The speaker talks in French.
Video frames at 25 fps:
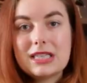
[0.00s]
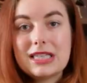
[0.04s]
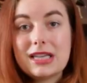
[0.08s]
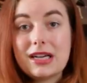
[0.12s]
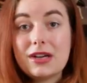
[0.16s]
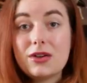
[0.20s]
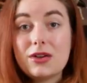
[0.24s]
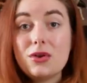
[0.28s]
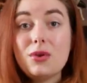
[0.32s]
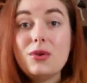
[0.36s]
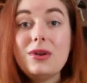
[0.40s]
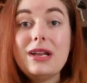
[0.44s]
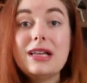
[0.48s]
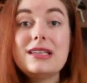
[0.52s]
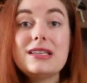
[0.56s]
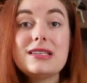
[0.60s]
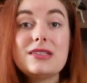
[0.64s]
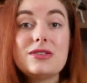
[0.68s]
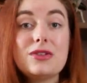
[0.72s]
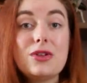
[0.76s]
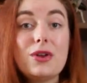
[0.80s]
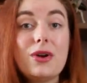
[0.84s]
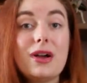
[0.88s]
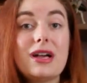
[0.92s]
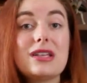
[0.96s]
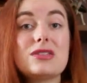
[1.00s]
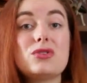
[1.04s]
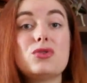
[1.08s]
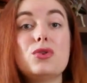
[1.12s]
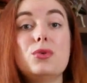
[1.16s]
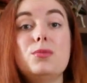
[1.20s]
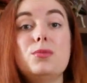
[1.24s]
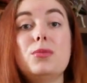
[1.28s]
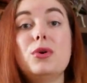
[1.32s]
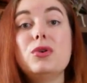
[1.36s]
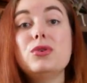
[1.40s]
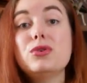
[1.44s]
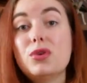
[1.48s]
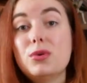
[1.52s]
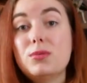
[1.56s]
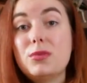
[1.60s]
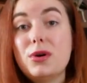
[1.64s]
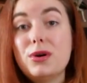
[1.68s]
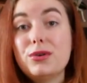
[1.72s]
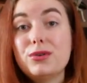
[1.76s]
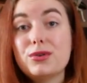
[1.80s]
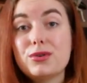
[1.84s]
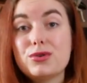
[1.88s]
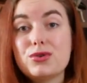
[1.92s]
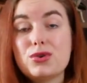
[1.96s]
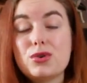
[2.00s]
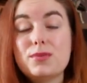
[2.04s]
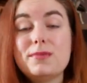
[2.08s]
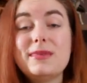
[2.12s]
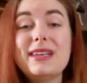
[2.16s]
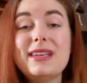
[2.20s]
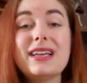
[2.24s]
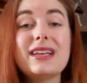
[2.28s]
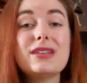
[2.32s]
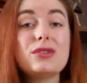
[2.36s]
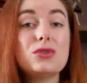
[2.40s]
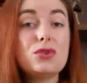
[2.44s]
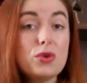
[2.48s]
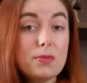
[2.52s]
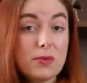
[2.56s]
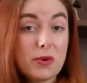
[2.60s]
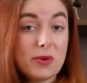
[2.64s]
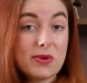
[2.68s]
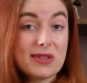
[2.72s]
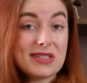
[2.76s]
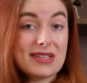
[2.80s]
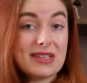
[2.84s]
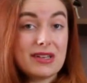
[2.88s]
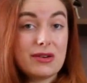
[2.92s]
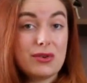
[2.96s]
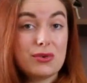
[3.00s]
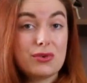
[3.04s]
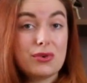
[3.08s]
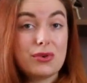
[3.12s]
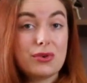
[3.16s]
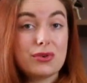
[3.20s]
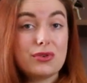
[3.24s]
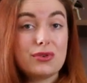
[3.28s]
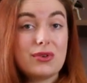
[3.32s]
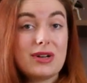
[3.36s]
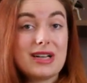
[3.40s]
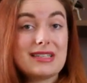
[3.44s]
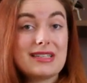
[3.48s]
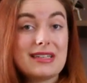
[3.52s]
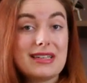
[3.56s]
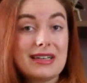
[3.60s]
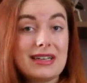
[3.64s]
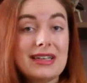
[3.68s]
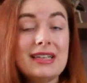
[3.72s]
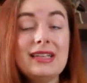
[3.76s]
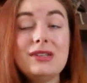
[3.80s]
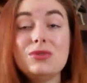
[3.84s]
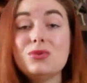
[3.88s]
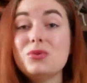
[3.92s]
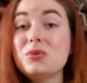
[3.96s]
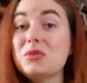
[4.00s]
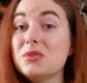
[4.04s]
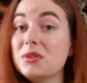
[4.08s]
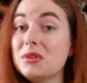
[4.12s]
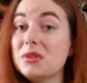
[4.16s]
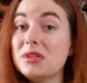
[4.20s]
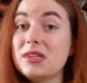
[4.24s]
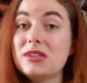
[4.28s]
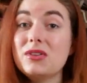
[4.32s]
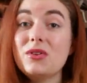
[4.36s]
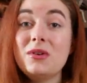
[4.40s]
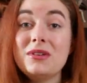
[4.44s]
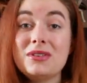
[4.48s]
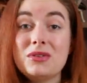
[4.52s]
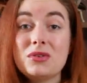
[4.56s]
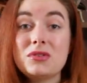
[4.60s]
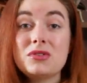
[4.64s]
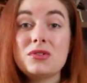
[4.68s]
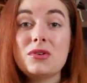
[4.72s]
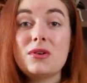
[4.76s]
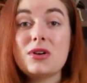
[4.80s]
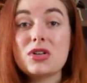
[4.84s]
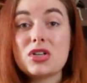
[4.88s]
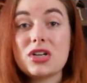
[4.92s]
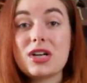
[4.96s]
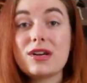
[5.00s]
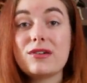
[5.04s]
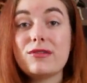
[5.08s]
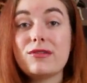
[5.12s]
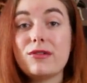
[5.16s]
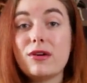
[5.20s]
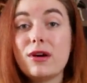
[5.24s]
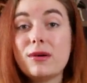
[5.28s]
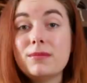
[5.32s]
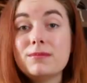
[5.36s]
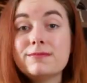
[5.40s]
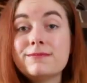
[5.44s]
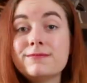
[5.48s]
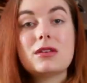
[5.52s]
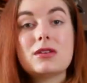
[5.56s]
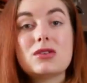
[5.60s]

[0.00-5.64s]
Tyrion Lannister a ce manque de bol de subir deux procès au cours de la série tout en étant innocent à chaque fois.